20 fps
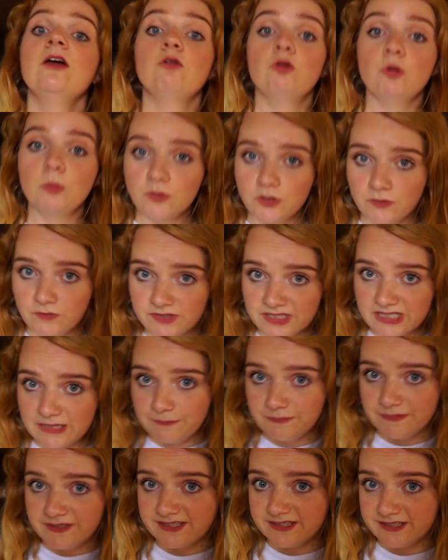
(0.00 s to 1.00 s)
Roomservice
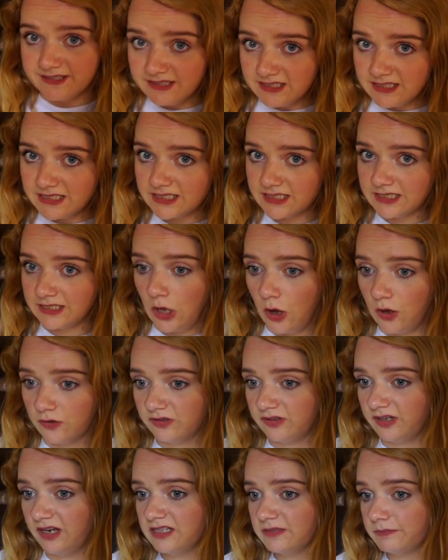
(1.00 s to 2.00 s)
gibt es nicht, genau.
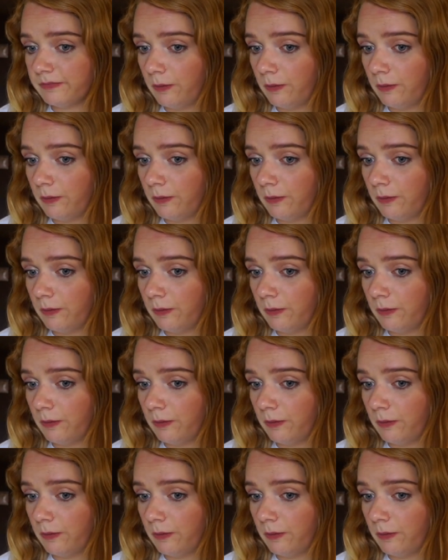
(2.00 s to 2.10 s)
Also das heißt,